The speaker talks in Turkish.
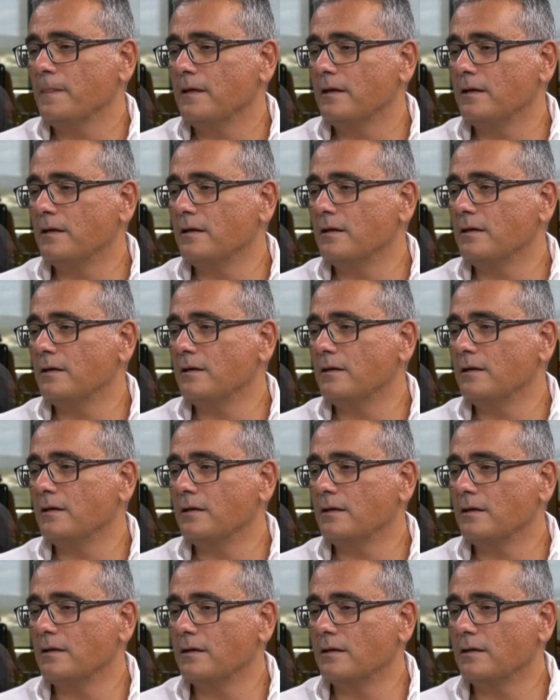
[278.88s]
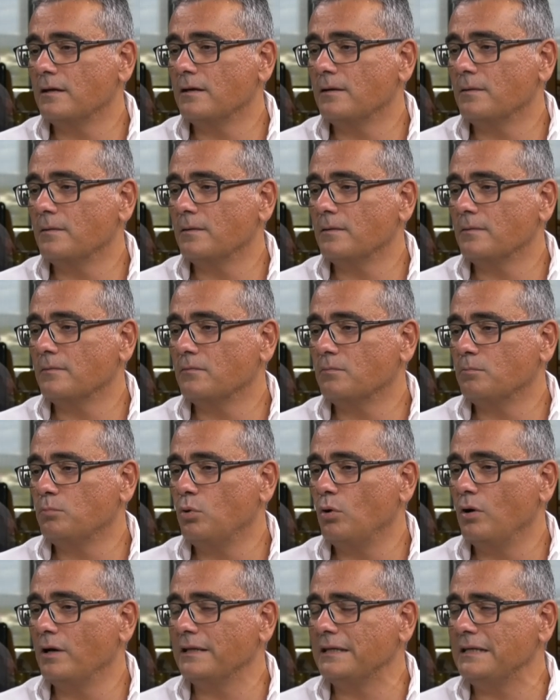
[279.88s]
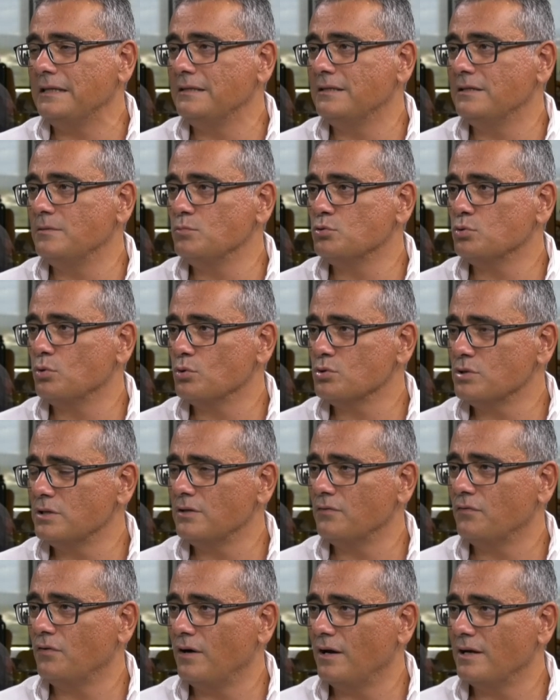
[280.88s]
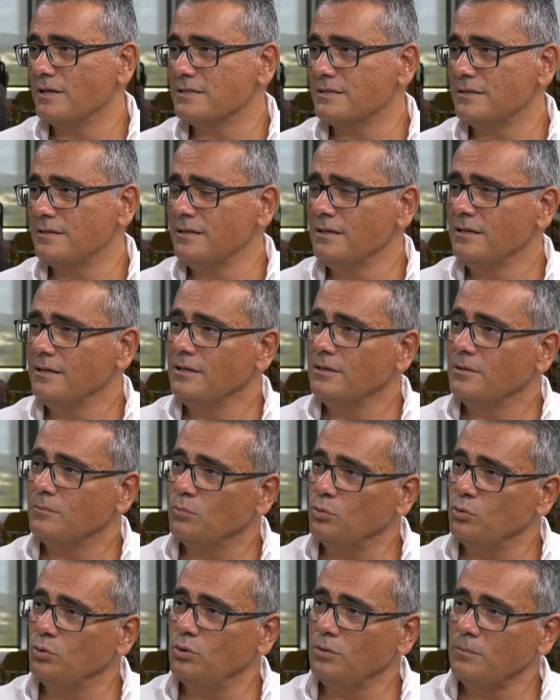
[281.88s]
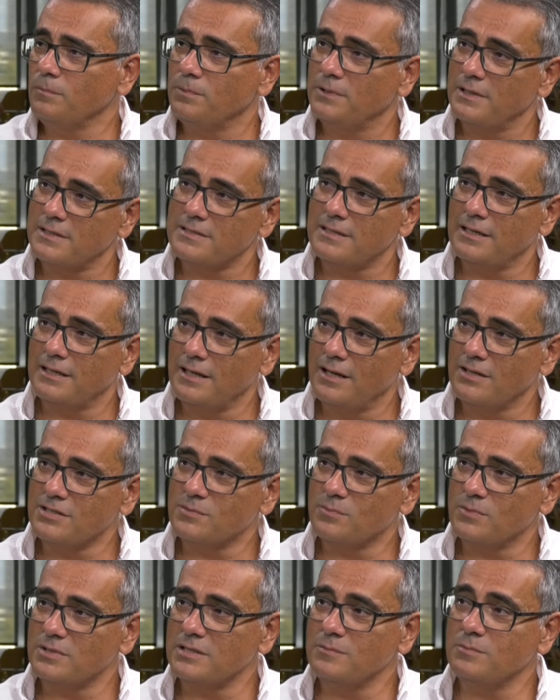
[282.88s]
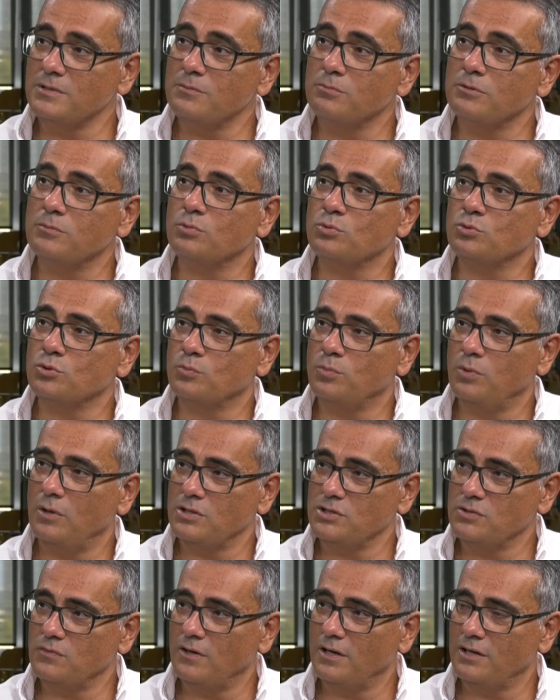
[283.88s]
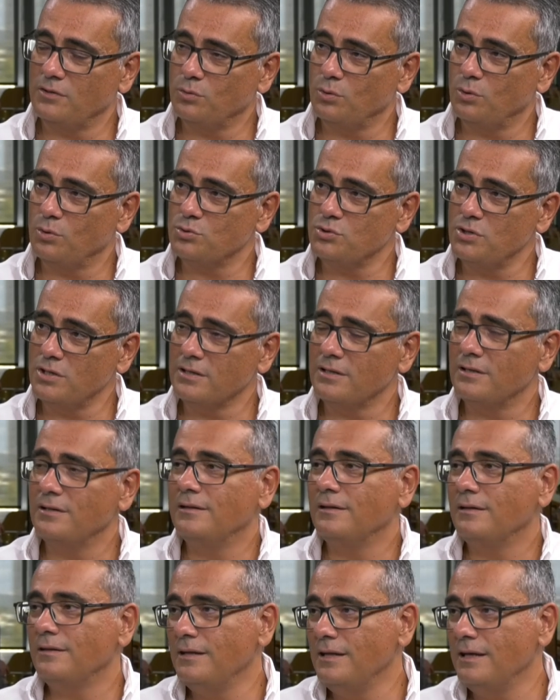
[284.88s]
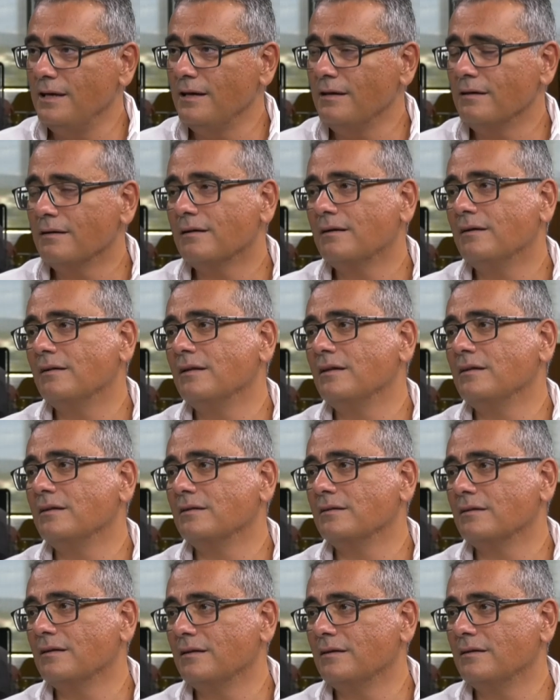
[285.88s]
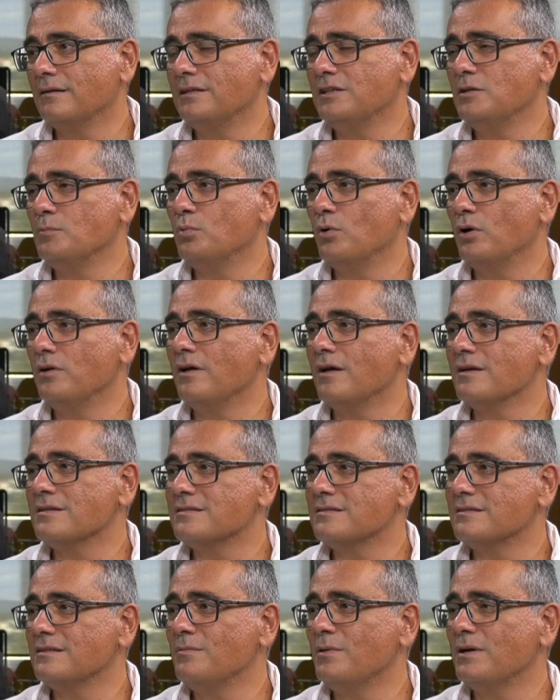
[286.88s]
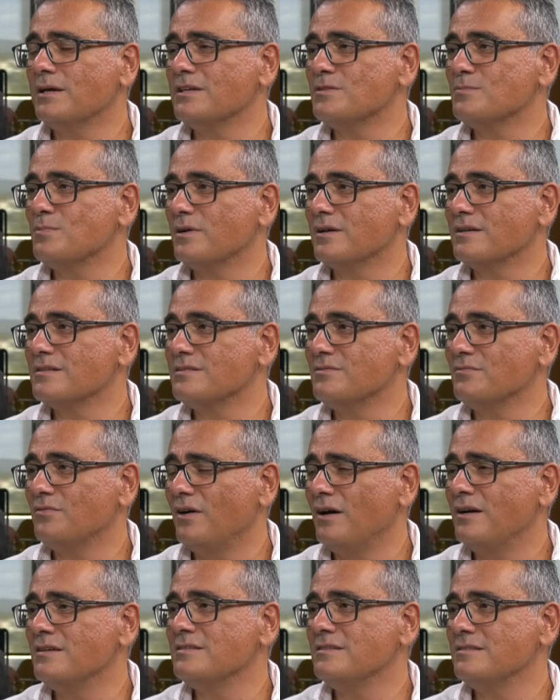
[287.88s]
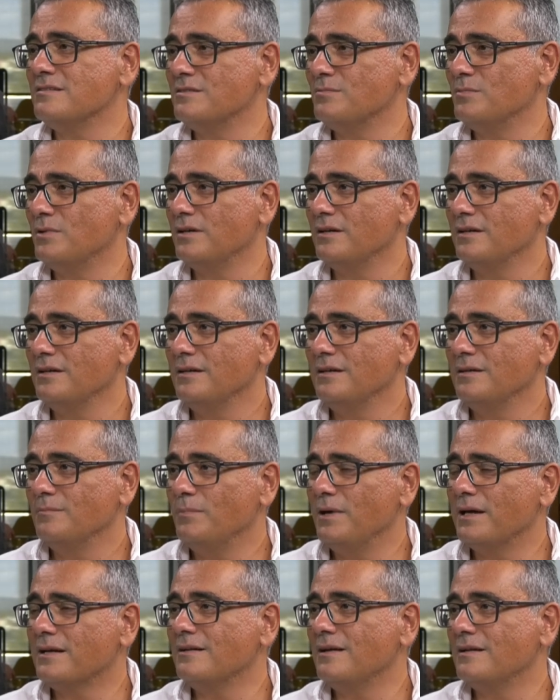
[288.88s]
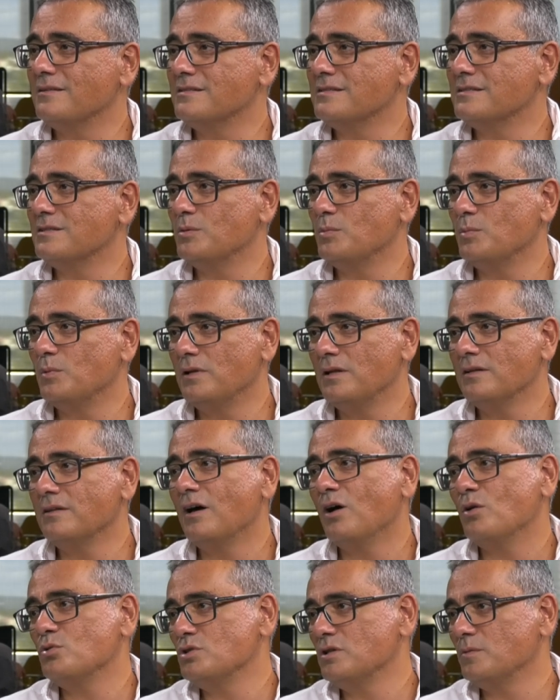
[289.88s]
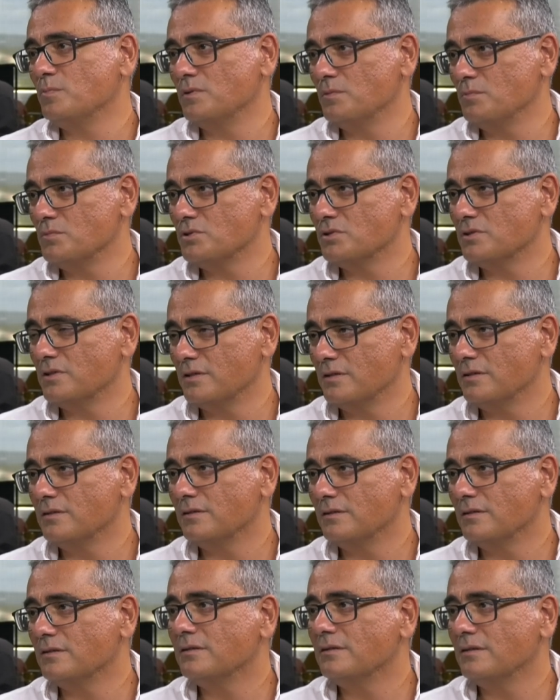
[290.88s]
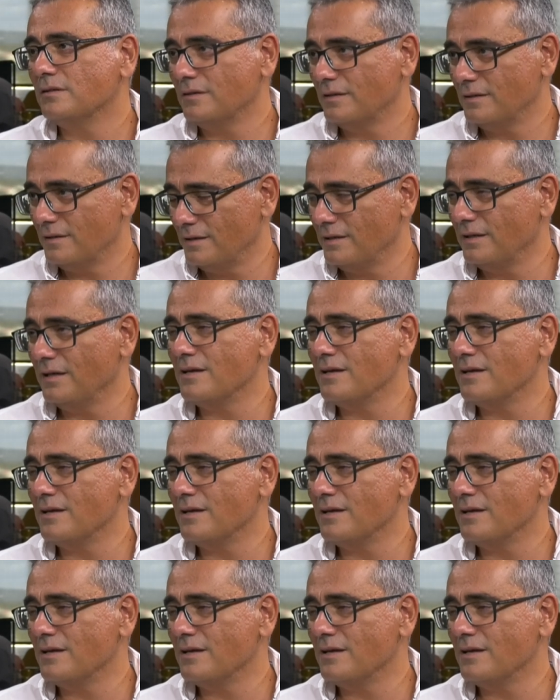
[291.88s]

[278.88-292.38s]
e, puan indirmiş olsa da faizleri bunun piyasaya yansıması 1-1,5 puan civarında olacak. Niye? Kalan 2 e, puan aslında Merkez Bankası'nın faiz indirimi beklentisi sebebiyle daha önce yapılmıştı. Daha önce yansıtılmıştı,